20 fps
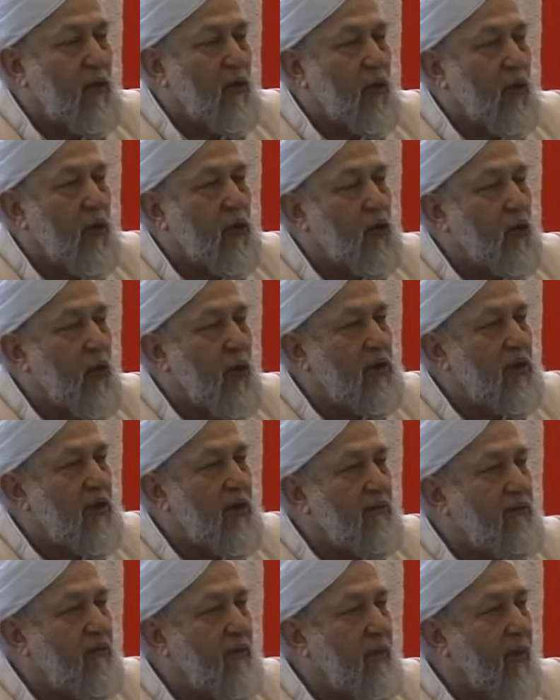Karena
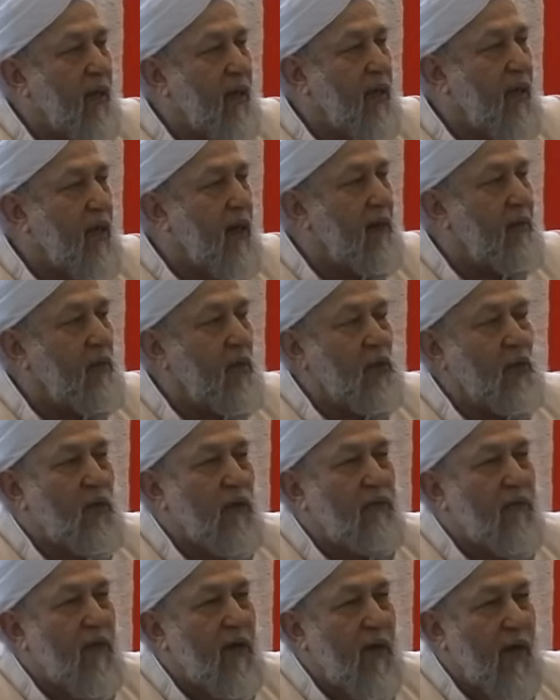Rasulullah bersabda,
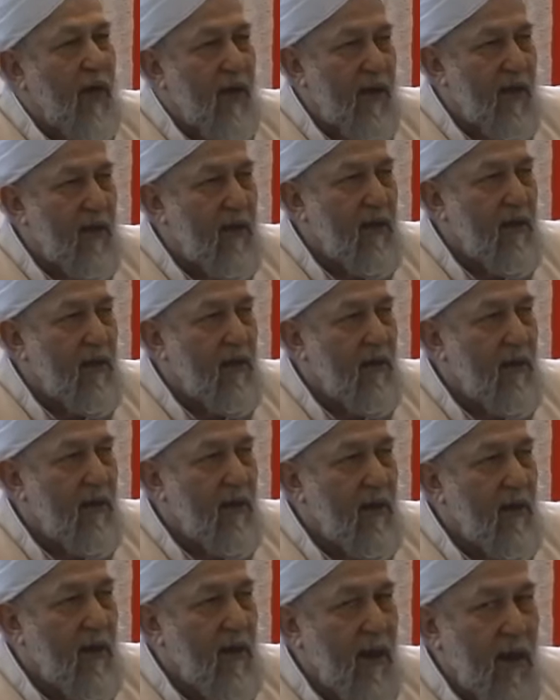Al-Bughdhu
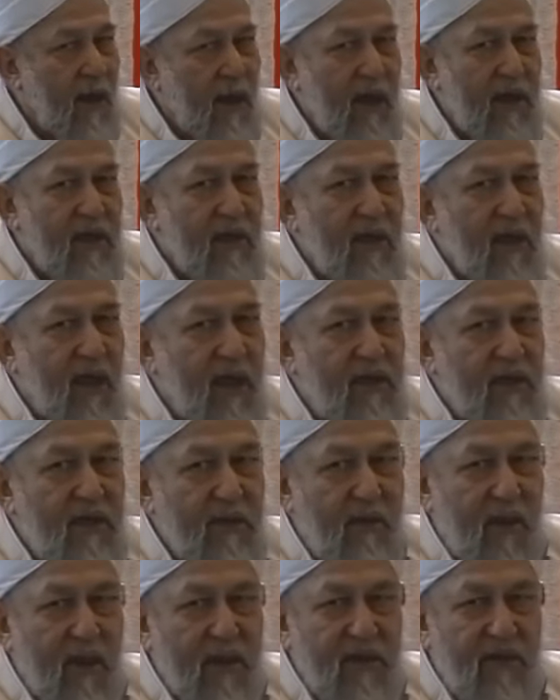fillahi, karena terkadang
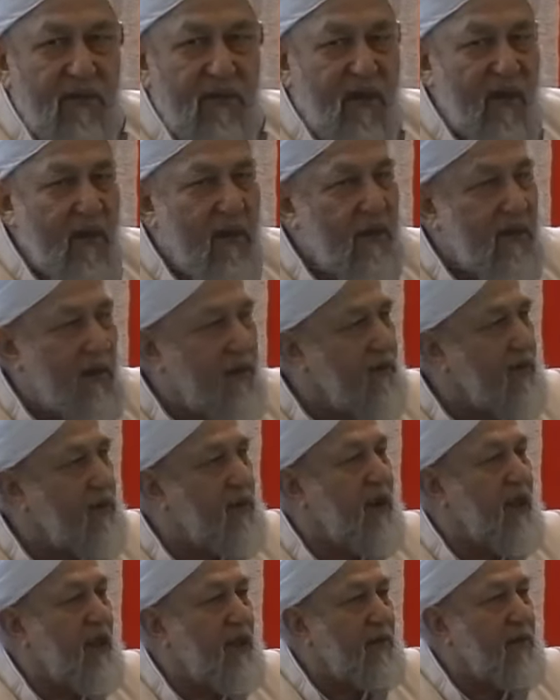kita terpaksa
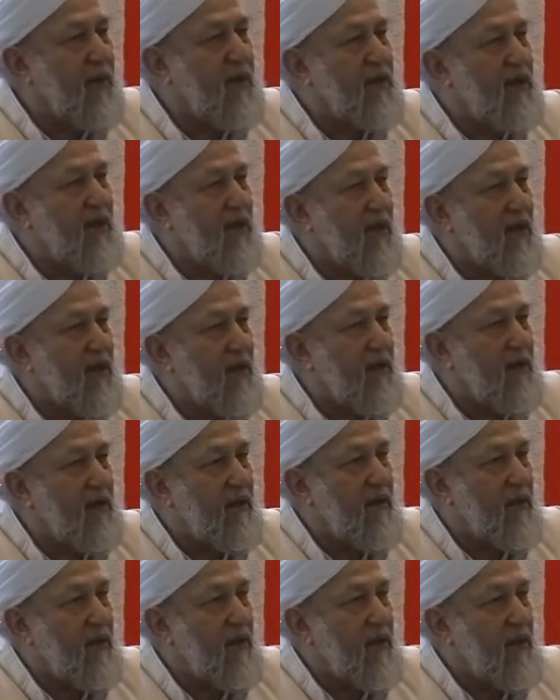membenci sesuatu
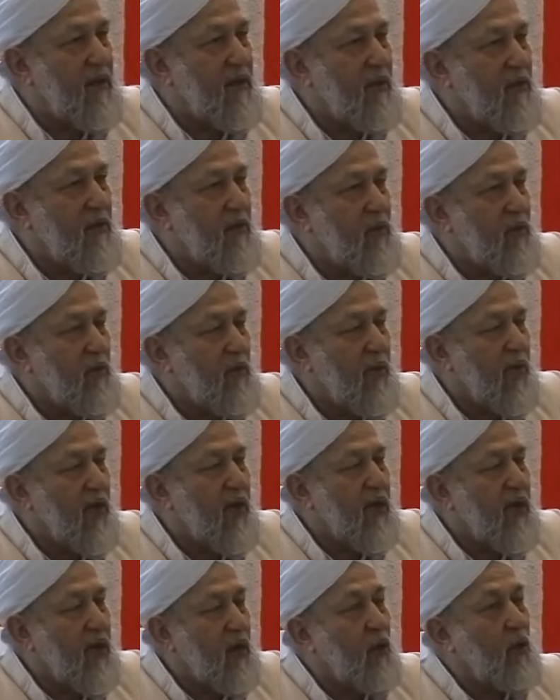karena Allah Ta'ala,
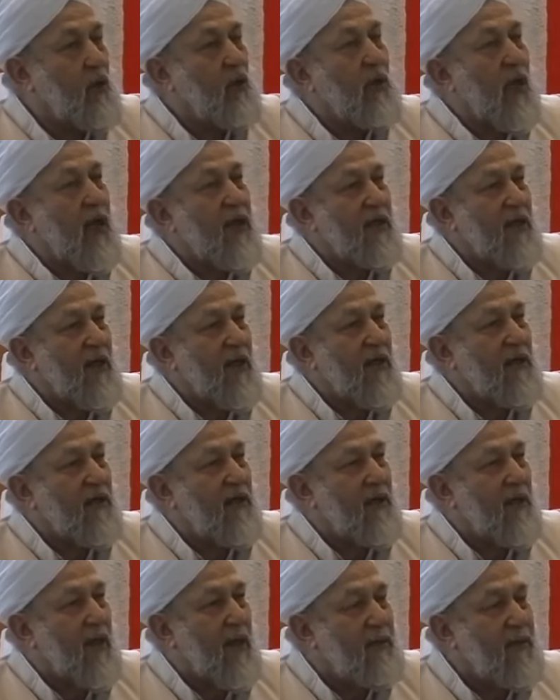namun lakukan itu
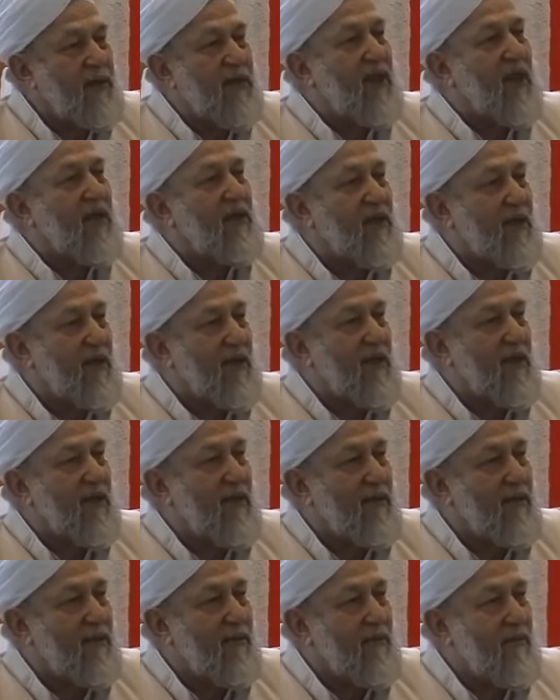demi Allah Ta'ala,
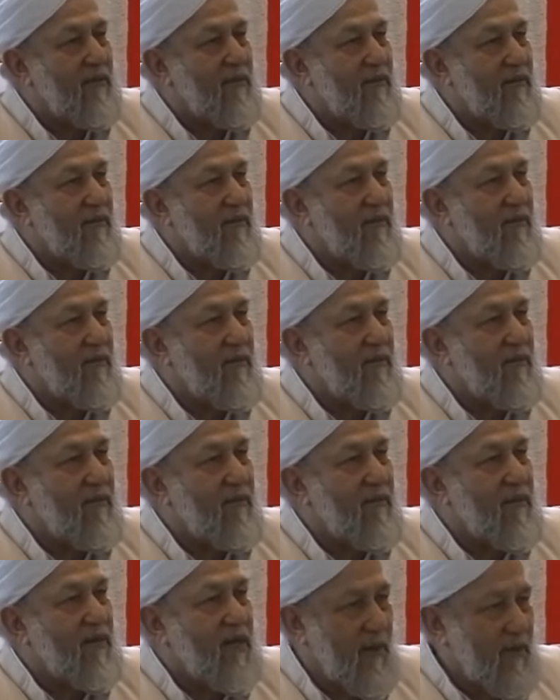bukan demi diri
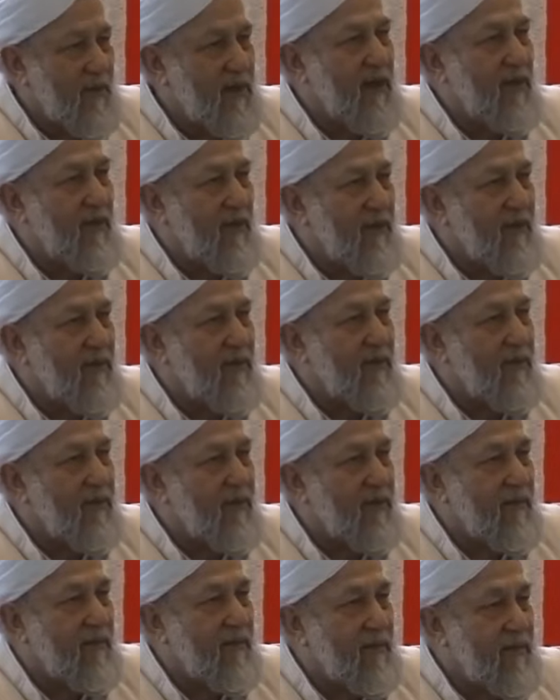sendiri. Kamu faham?
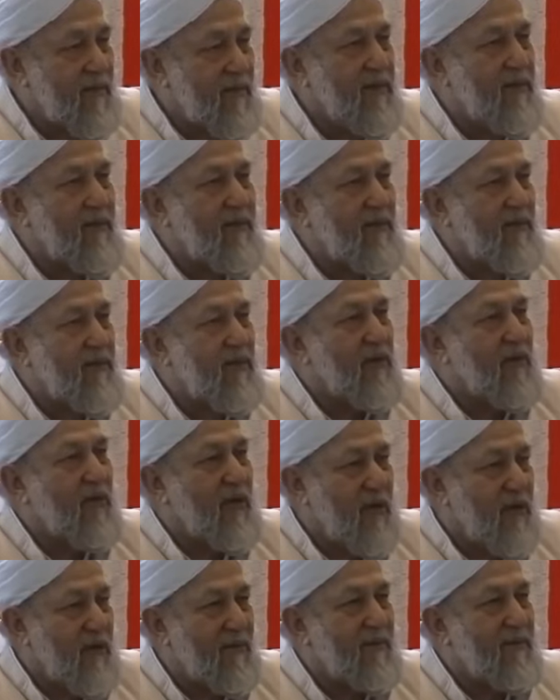Baik, Huzur.
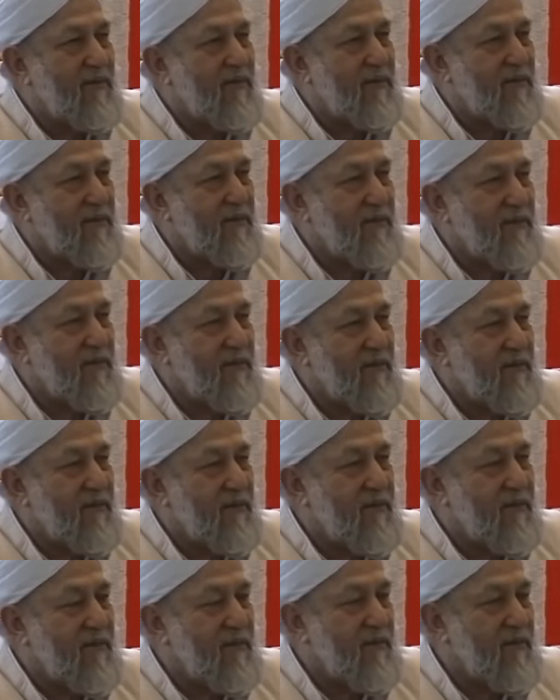Terima
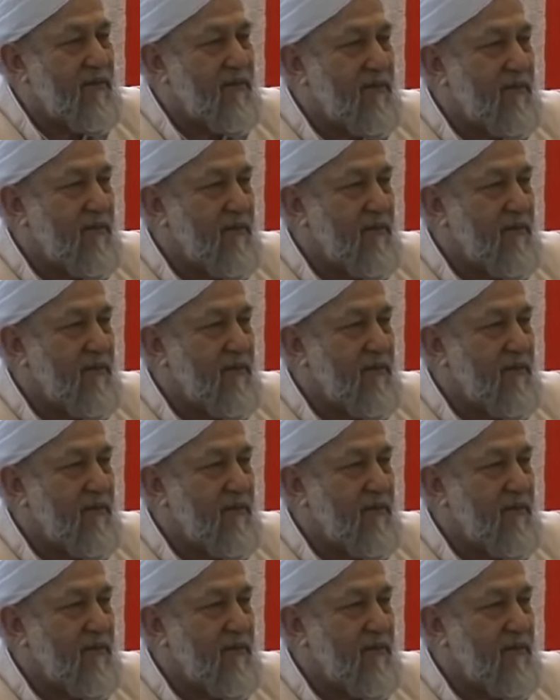kasih.